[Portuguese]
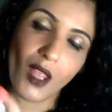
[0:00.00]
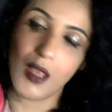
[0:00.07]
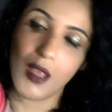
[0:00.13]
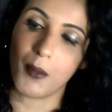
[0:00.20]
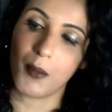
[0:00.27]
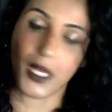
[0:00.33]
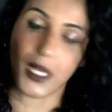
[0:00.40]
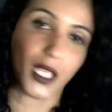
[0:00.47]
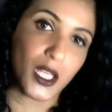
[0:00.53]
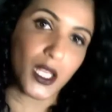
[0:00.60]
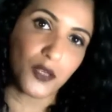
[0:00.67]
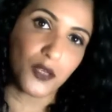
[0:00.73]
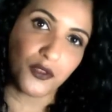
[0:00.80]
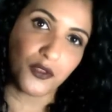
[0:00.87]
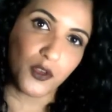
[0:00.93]
Para quem
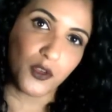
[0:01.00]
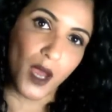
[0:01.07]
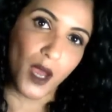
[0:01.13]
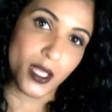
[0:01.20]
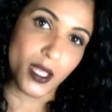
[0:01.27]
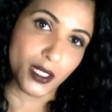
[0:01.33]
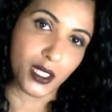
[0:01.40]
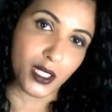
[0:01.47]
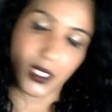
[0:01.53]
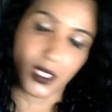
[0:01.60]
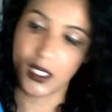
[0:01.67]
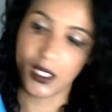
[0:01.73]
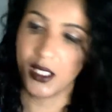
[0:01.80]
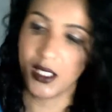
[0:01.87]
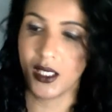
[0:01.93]
não viu ainda,
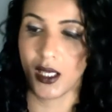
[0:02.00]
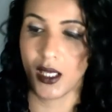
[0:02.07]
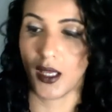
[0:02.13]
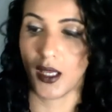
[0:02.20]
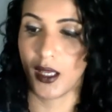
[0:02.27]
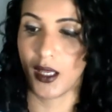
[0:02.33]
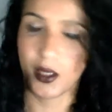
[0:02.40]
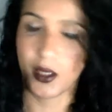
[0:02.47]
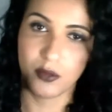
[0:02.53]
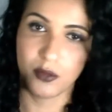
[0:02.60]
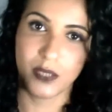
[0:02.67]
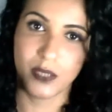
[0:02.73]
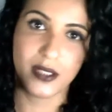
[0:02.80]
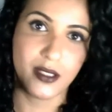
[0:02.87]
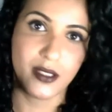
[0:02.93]
é
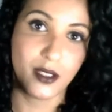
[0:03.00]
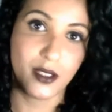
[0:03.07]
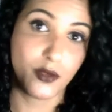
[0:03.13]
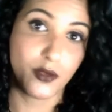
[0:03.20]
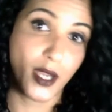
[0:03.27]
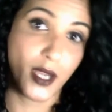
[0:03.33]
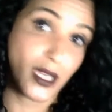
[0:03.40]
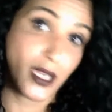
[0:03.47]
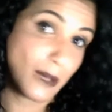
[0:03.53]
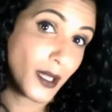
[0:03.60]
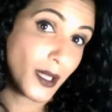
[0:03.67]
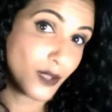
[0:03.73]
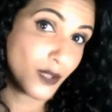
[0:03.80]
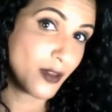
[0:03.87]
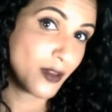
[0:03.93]
uma dica, vou
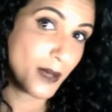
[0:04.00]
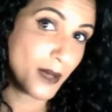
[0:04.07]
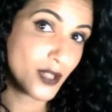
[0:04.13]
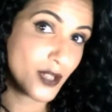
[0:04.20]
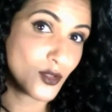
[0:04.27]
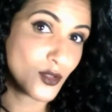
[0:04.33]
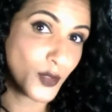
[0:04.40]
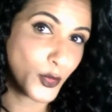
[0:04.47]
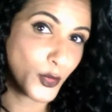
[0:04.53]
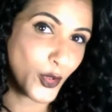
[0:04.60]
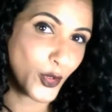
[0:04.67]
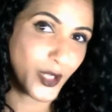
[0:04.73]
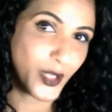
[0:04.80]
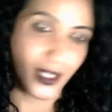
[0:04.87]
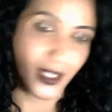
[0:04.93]
reclamar novamente com
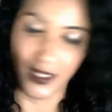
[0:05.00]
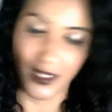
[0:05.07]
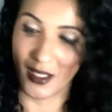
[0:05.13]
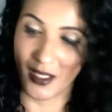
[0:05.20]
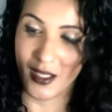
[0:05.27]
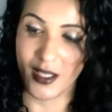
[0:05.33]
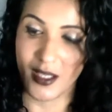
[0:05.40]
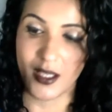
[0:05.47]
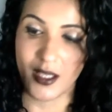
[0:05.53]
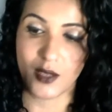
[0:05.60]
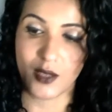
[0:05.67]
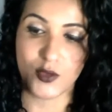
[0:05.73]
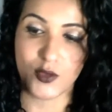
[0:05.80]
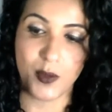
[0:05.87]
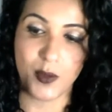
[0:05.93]
Eudora.
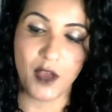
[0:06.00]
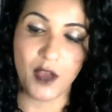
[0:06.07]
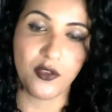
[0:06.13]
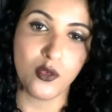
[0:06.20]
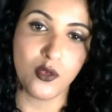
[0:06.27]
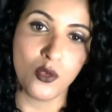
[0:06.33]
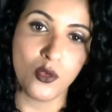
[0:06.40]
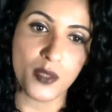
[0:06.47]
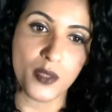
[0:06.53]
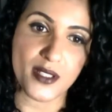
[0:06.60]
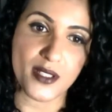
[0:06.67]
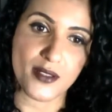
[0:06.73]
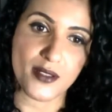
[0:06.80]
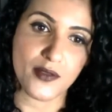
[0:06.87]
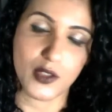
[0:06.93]
Os
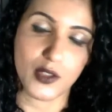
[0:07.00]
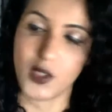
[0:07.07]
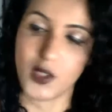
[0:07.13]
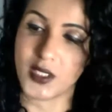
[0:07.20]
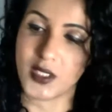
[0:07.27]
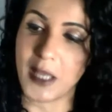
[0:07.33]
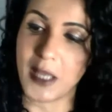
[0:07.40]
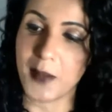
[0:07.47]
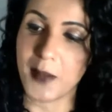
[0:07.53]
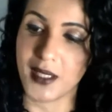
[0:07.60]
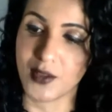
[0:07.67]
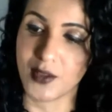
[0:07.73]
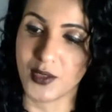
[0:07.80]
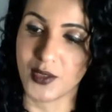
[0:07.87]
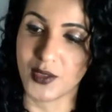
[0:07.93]
perfumes, eu até
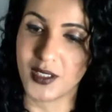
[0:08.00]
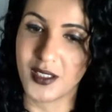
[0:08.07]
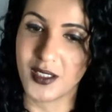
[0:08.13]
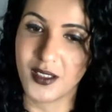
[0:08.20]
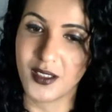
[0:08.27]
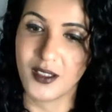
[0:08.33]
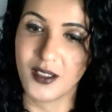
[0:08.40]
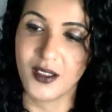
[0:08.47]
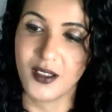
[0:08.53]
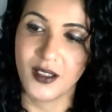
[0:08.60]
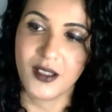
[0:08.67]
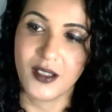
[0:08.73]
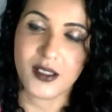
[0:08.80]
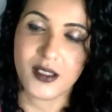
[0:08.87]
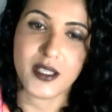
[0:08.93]
medo.
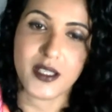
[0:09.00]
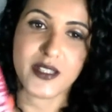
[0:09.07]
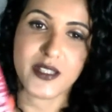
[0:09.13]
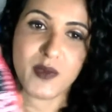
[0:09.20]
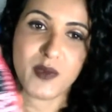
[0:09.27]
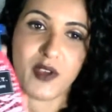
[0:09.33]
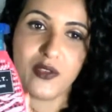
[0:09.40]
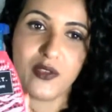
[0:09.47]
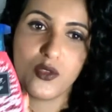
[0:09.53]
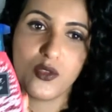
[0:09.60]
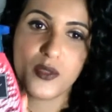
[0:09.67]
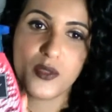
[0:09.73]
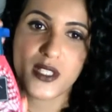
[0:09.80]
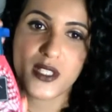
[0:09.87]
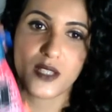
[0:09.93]
Esses
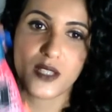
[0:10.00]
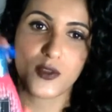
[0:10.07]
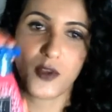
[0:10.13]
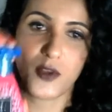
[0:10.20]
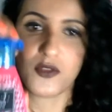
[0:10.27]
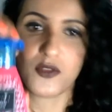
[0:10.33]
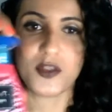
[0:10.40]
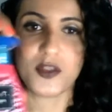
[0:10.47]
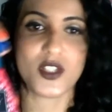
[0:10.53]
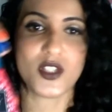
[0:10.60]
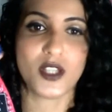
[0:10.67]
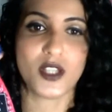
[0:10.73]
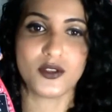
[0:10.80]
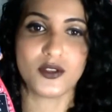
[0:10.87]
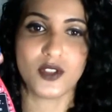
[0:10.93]
perfumes, os perfumes
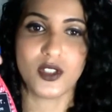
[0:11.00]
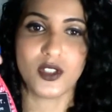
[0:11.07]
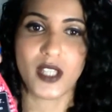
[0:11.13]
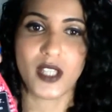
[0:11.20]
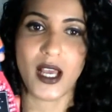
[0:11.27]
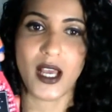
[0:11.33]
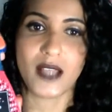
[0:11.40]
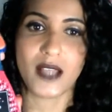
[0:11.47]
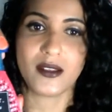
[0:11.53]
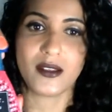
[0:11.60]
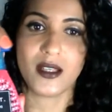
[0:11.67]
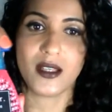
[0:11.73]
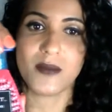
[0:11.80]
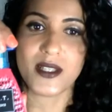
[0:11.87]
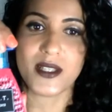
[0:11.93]
da Eudora, a
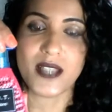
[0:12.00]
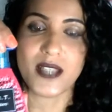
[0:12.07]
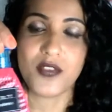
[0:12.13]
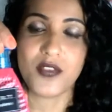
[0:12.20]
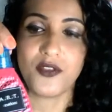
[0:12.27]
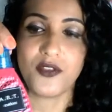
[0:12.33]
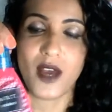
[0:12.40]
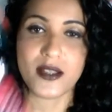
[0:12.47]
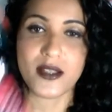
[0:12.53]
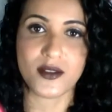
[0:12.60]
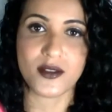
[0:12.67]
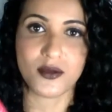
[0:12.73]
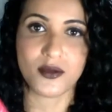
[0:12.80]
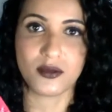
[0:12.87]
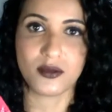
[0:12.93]
tampa sai fácil.